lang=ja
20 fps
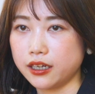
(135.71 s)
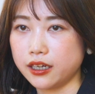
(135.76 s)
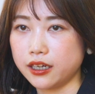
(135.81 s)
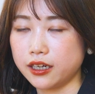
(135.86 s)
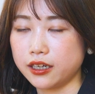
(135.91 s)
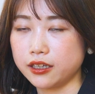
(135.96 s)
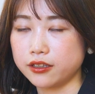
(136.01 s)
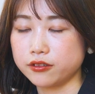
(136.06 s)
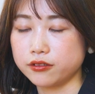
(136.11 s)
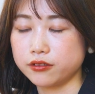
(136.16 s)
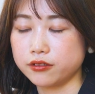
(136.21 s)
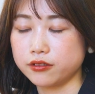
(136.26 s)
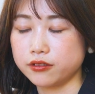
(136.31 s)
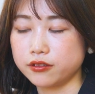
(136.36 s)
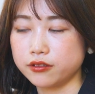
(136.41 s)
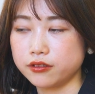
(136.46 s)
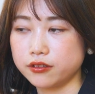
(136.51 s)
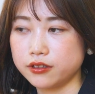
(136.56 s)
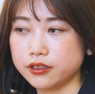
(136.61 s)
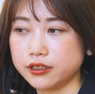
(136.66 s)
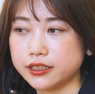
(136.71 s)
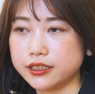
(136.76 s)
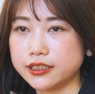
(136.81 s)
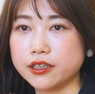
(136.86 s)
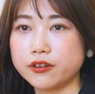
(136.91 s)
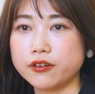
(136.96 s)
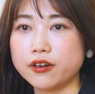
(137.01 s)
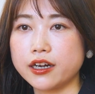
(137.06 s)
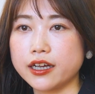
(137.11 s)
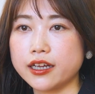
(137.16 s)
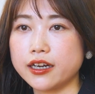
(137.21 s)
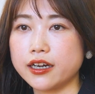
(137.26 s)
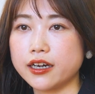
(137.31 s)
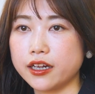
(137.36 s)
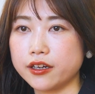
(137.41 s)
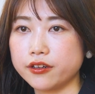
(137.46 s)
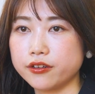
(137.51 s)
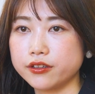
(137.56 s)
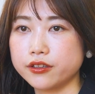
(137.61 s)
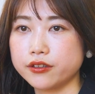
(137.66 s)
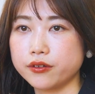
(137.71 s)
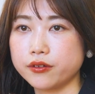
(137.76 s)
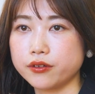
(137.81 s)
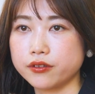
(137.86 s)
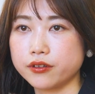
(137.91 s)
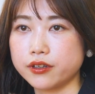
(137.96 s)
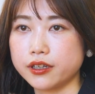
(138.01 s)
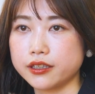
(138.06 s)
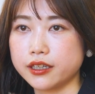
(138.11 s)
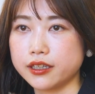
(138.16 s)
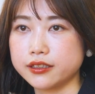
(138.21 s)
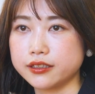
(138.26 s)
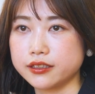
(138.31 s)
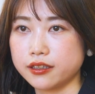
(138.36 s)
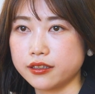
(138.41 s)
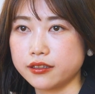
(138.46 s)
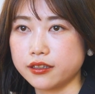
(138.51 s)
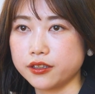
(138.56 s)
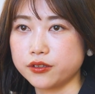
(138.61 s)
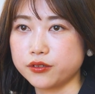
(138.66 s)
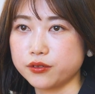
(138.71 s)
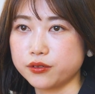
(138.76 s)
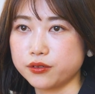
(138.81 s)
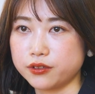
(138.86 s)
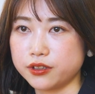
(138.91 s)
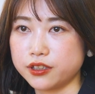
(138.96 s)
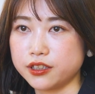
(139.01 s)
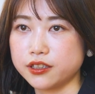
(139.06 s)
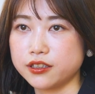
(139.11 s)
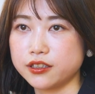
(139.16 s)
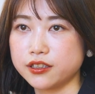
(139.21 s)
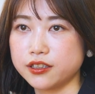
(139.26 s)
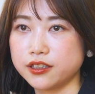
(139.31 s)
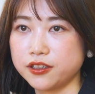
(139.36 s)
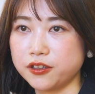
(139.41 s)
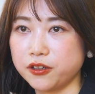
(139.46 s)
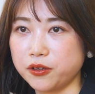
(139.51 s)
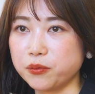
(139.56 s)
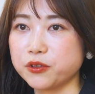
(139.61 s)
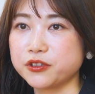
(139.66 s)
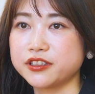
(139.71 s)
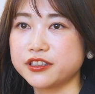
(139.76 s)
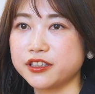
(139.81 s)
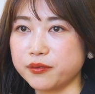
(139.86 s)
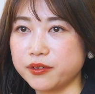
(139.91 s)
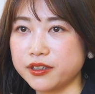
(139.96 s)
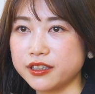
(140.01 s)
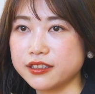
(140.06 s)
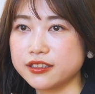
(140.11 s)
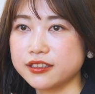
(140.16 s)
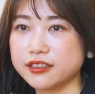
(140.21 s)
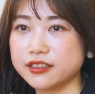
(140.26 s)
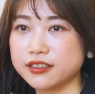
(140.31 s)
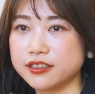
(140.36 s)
あの視座を上げられるっていうことが大事かなというふうに思ってます。